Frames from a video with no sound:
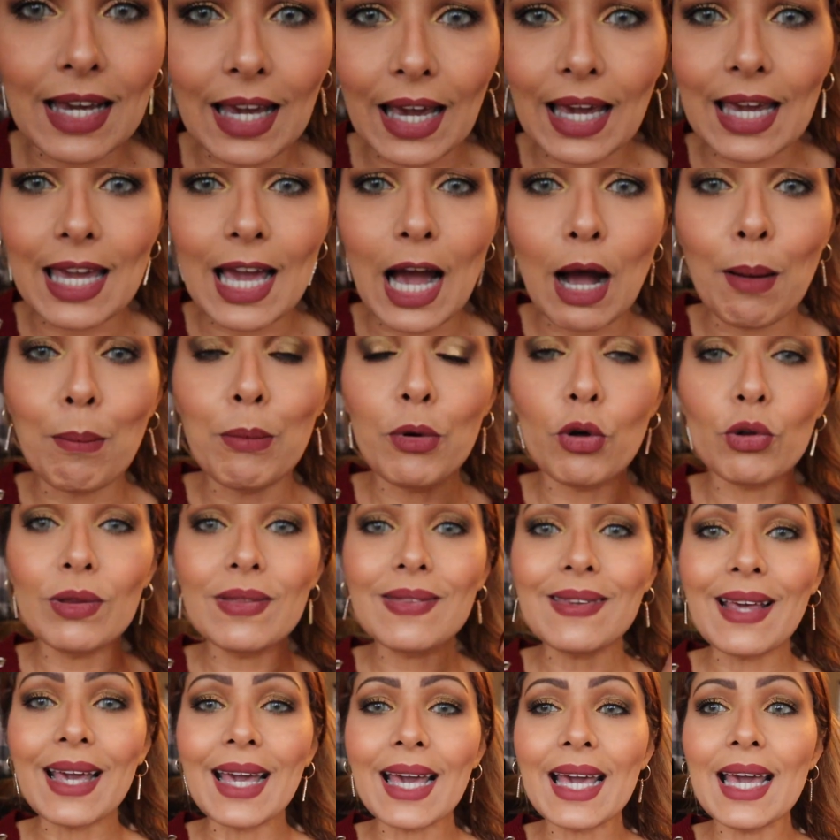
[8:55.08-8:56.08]
agréable,
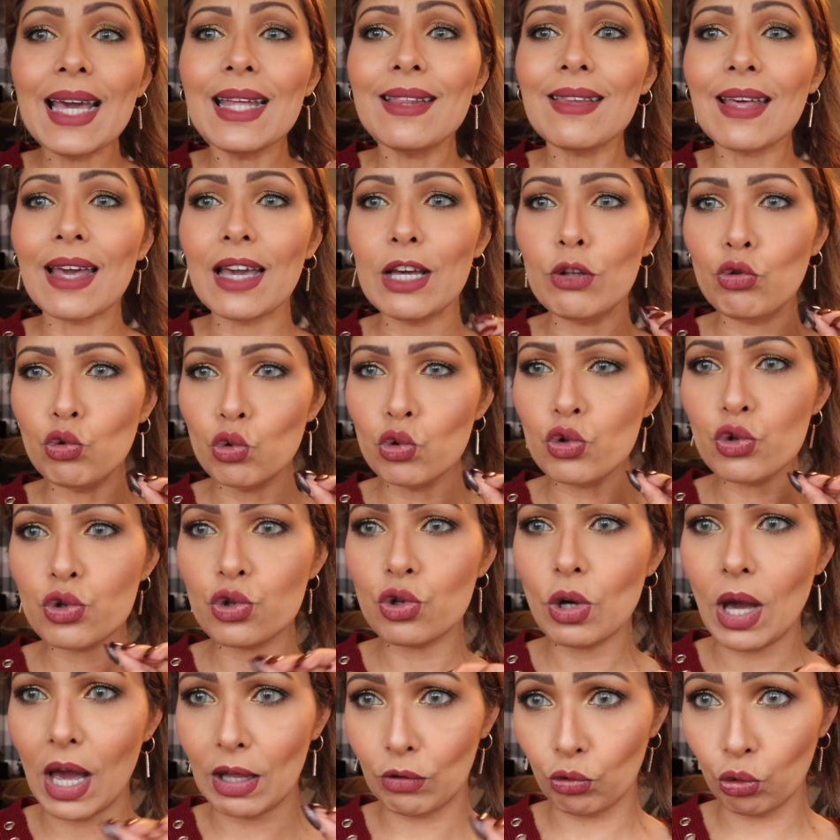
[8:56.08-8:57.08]
très, très
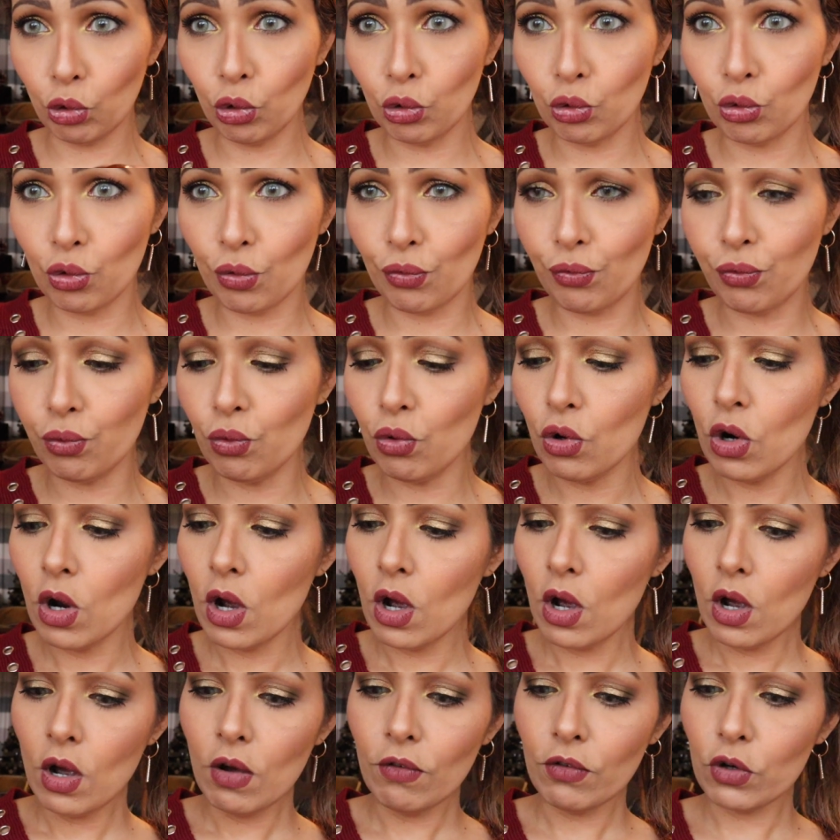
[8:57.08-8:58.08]
douce, un truc de fou.
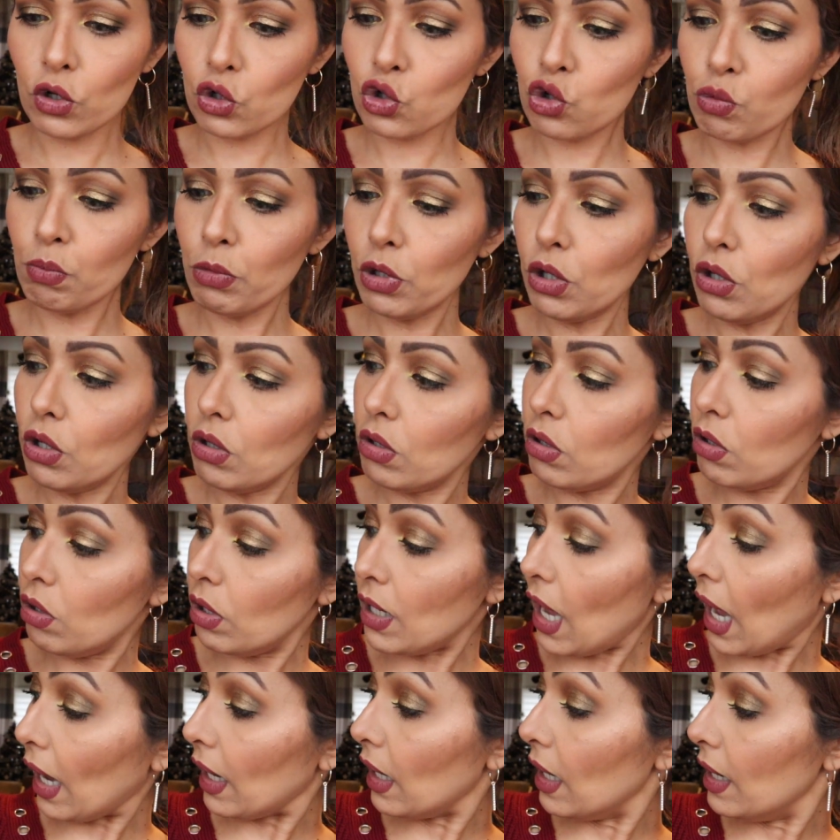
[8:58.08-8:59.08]
Franchement, il
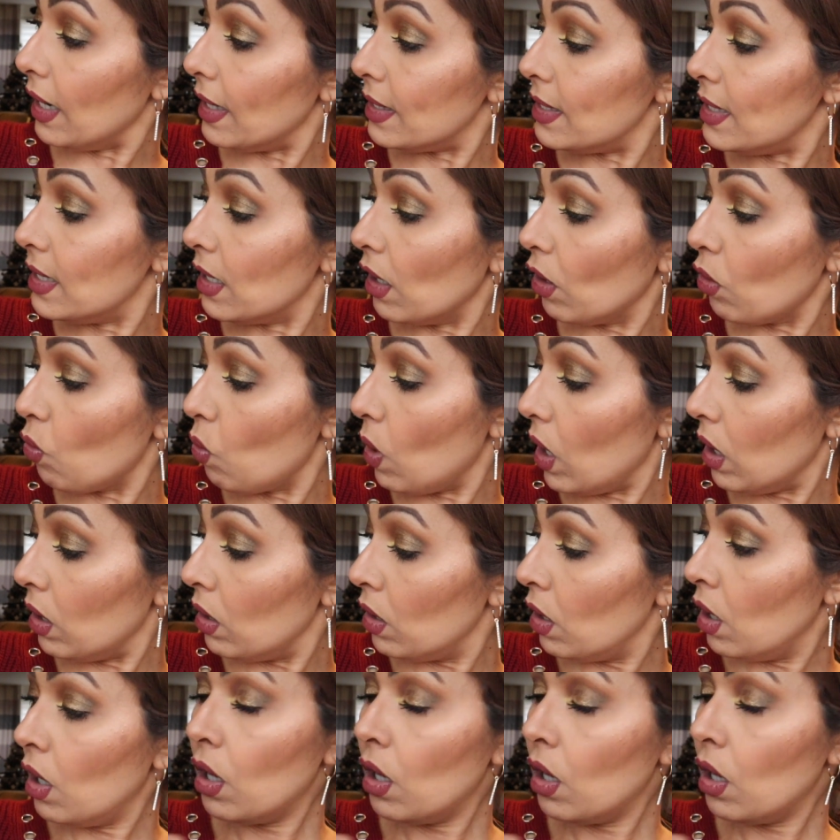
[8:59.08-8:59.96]
euh, n'y a rien à dire, quoi.